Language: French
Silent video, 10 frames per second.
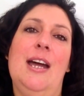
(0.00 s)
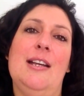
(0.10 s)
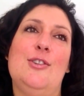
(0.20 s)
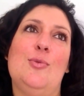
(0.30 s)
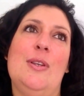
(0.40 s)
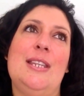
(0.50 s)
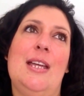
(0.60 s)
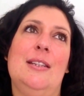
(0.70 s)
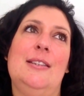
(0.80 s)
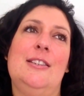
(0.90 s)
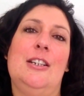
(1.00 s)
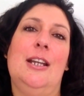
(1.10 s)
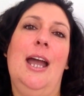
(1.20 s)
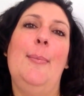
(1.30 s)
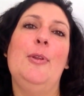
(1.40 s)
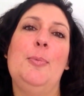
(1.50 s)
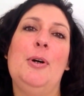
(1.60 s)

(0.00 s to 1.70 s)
à 60 euh, grammes de